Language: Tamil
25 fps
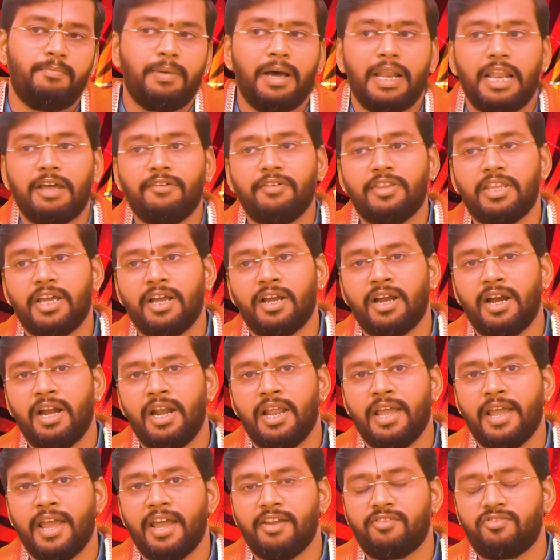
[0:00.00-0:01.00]
பல
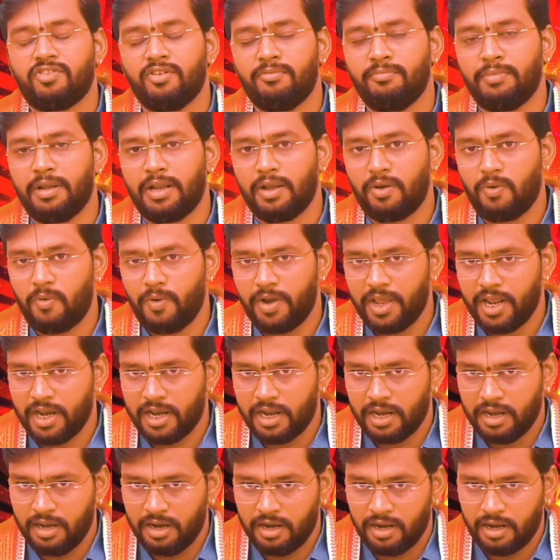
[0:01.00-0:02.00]
விதங்களில் ஏற்றம் பெறக்கூடிய
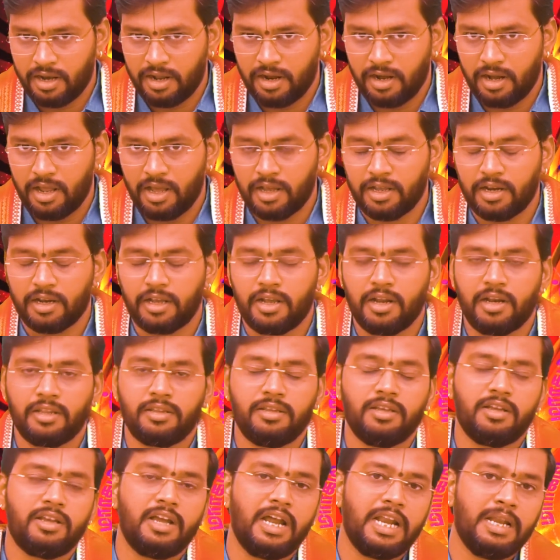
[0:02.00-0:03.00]
நல்ல நாளாக
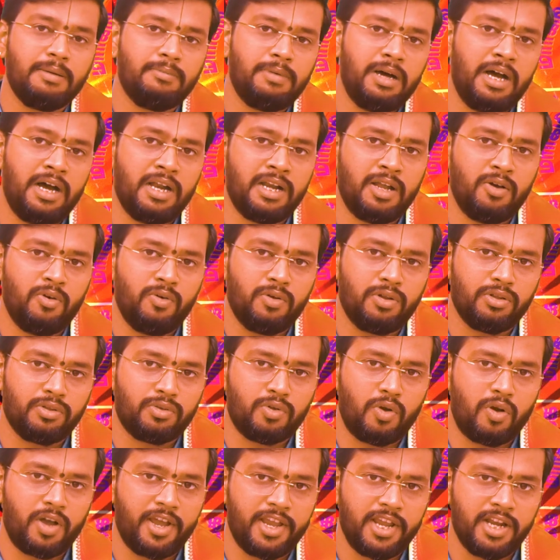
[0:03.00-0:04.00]
இருக்கிறது கனமான ஒரு
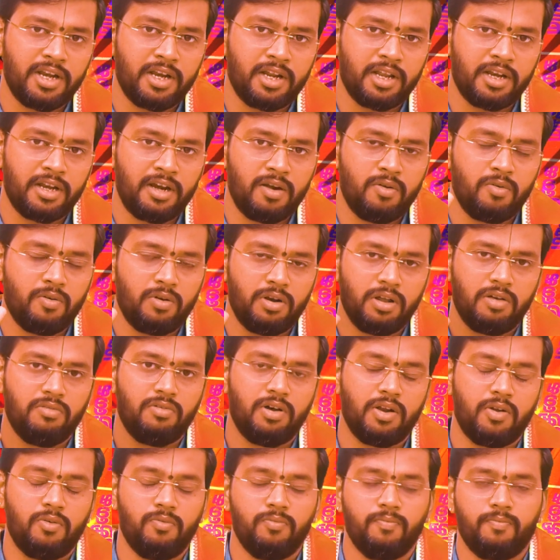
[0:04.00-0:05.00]
தொகை இன்றைய நாள் உங்களுக்கு
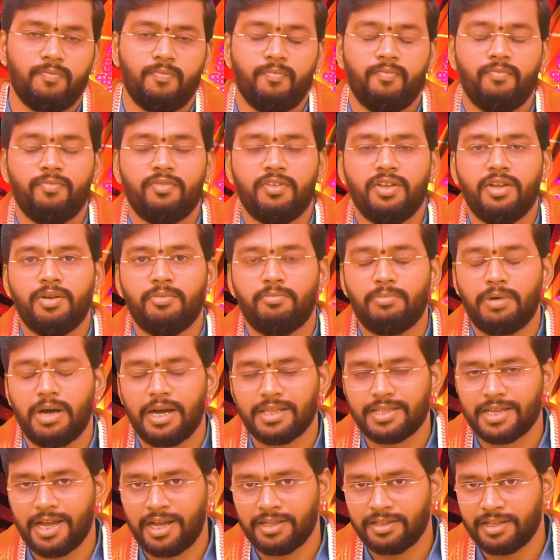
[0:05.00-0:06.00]
வரும்
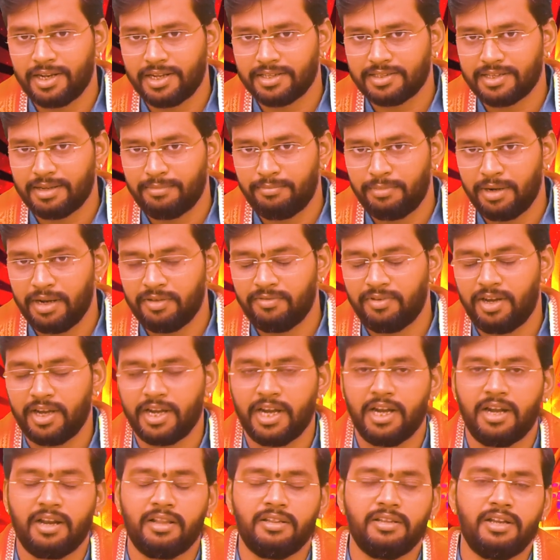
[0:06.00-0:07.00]
மாதாந்திர சம்பளம்
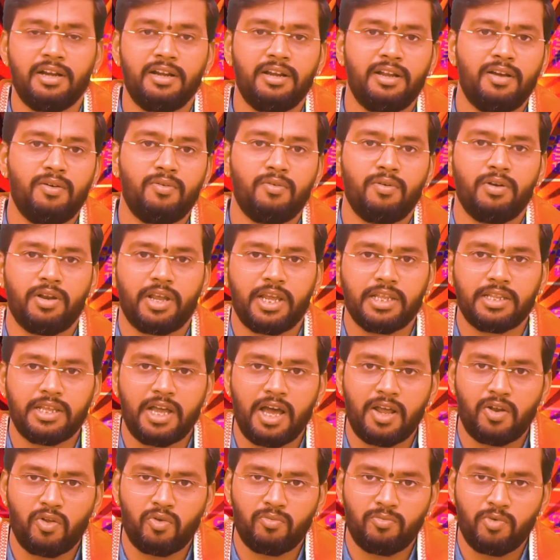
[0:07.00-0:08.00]
வாங்கிட்டு இருந்தெல்லாம் உங்களுக்கு
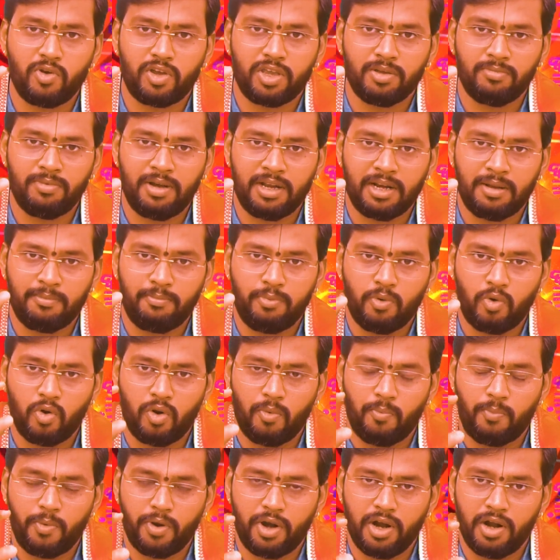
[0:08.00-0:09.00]
ஏதாவது ஒரு முக்கியமான
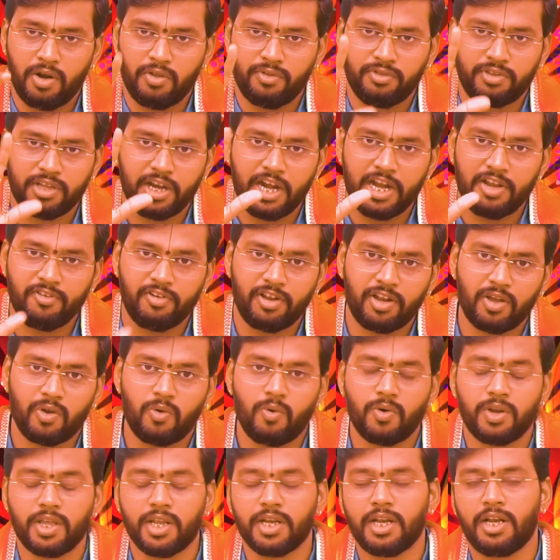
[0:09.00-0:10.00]
பொறுப்புகளும் தேடி
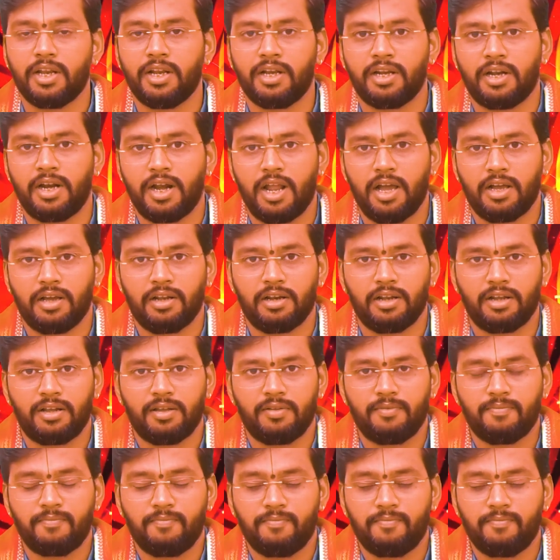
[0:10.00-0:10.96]
வரக்கூடிய நல்ல நாளாக இருக்குது